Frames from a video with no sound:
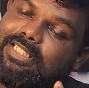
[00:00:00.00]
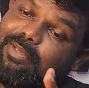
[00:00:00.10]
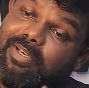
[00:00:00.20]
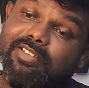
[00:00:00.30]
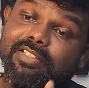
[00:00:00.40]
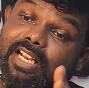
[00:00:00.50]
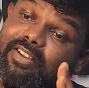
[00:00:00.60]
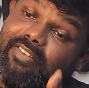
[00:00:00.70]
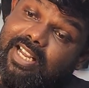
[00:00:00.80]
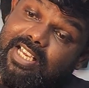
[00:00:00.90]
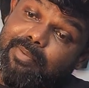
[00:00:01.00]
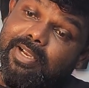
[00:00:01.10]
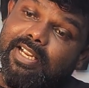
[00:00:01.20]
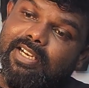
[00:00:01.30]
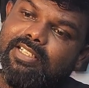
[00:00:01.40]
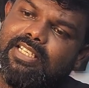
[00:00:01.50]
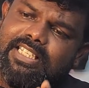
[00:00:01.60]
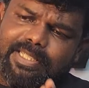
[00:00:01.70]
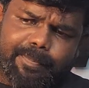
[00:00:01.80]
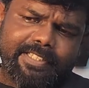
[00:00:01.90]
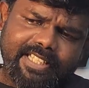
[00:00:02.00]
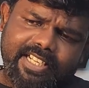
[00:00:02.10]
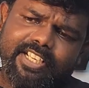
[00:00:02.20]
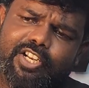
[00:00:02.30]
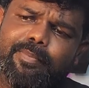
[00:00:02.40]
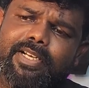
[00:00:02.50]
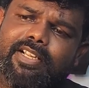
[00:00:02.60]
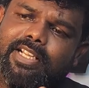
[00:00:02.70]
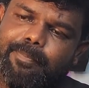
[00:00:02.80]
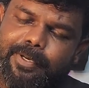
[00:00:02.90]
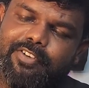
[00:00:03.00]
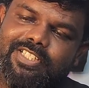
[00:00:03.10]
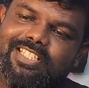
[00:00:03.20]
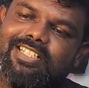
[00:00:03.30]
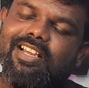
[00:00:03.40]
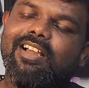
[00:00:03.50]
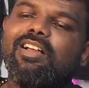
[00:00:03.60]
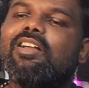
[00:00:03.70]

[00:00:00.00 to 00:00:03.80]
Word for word: இதை மட்டும் நல்ல விளக்கமா கேளு இந்த பத்தாயிரம் கிலோமீட்டர் எப்படி வந்துச்சுன்னா